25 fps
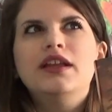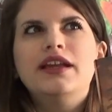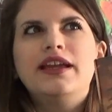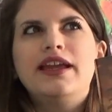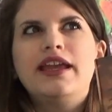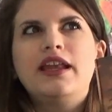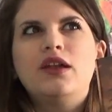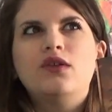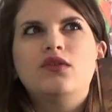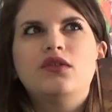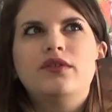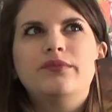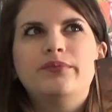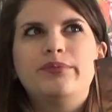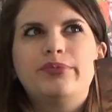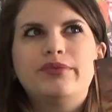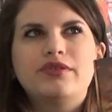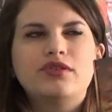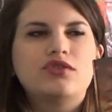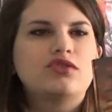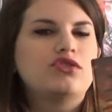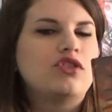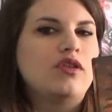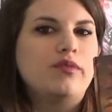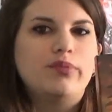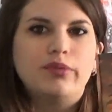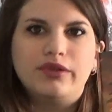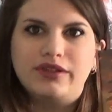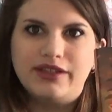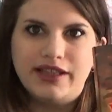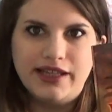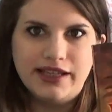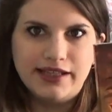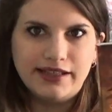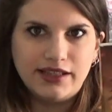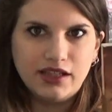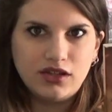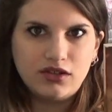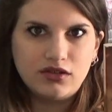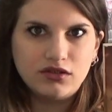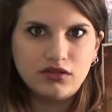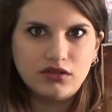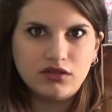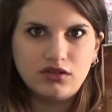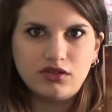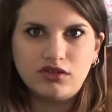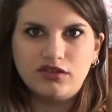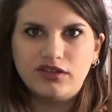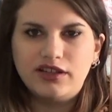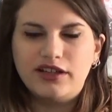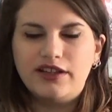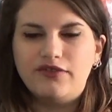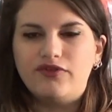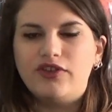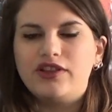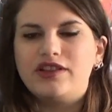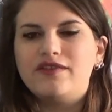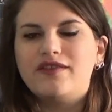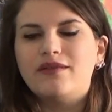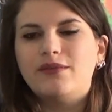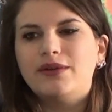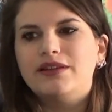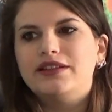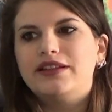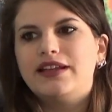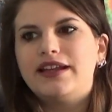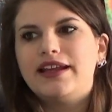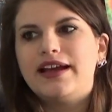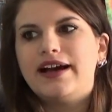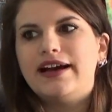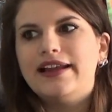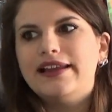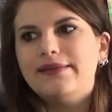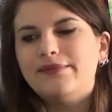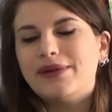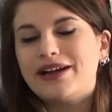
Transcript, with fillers: in un posto ipotetico, non effettivamente reale,